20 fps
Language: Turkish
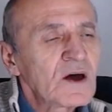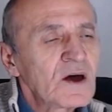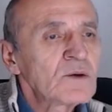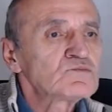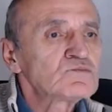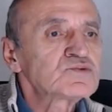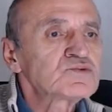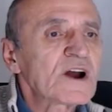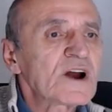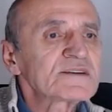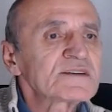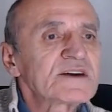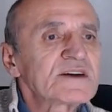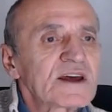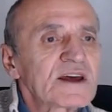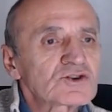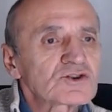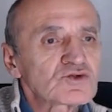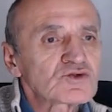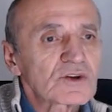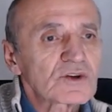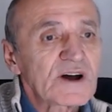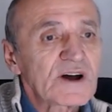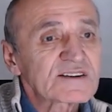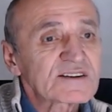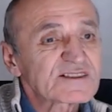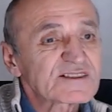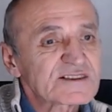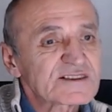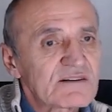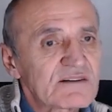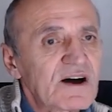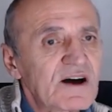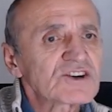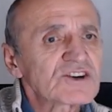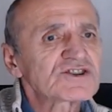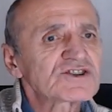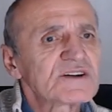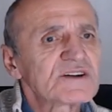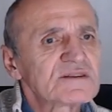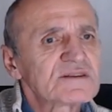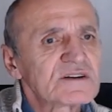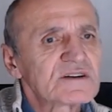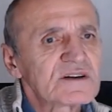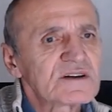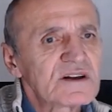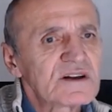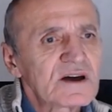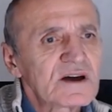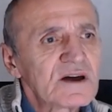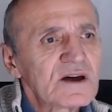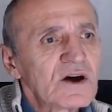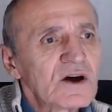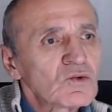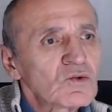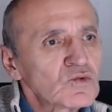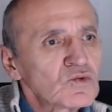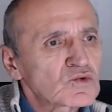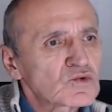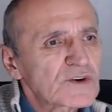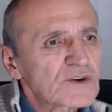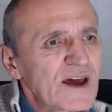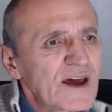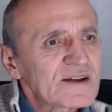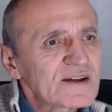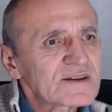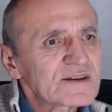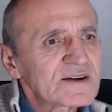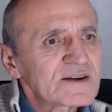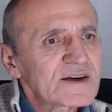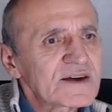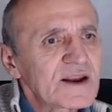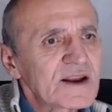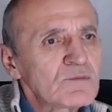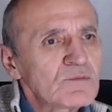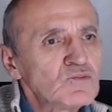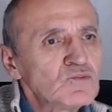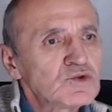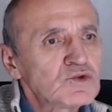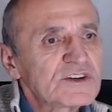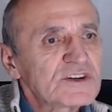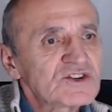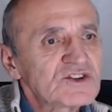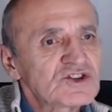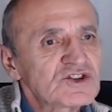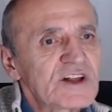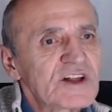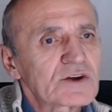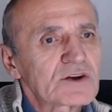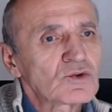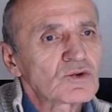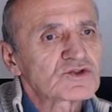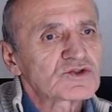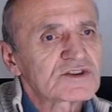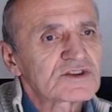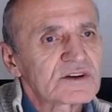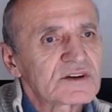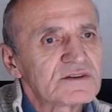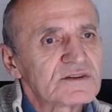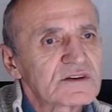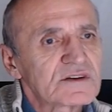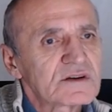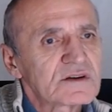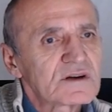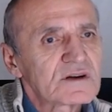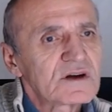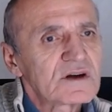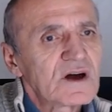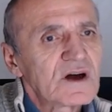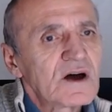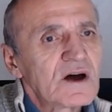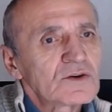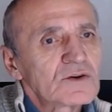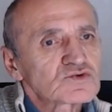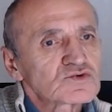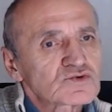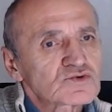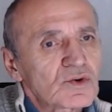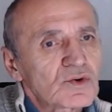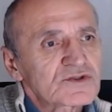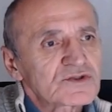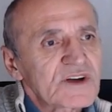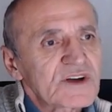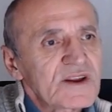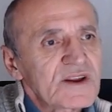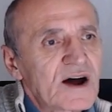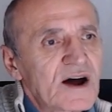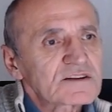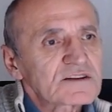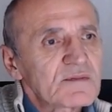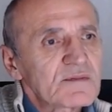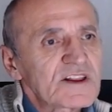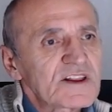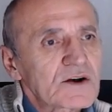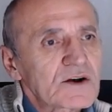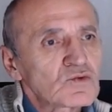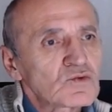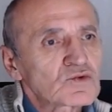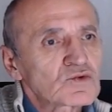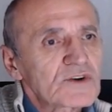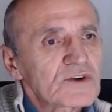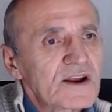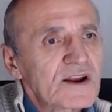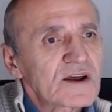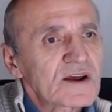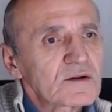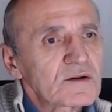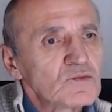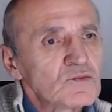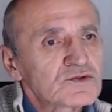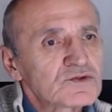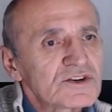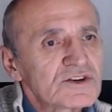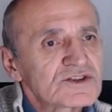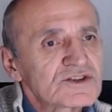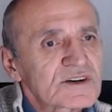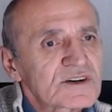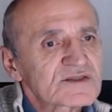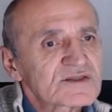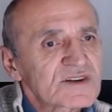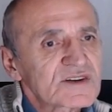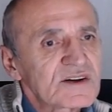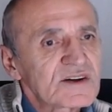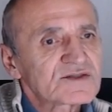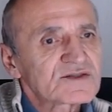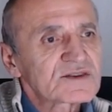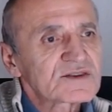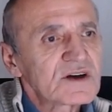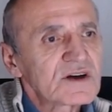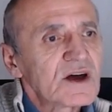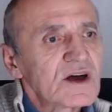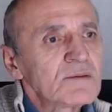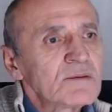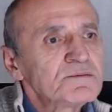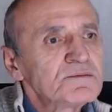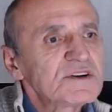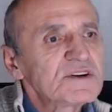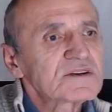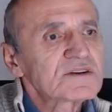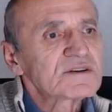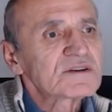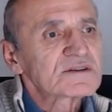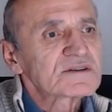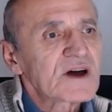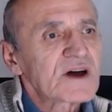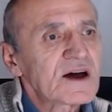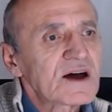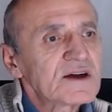Buna gerekçe olarak savaş nedeniyle Ukrayna'dan gelen mülteciler gösterildi. Sosyal yardım alan Ukrayna'nın mültecilerin sayısı bir yılda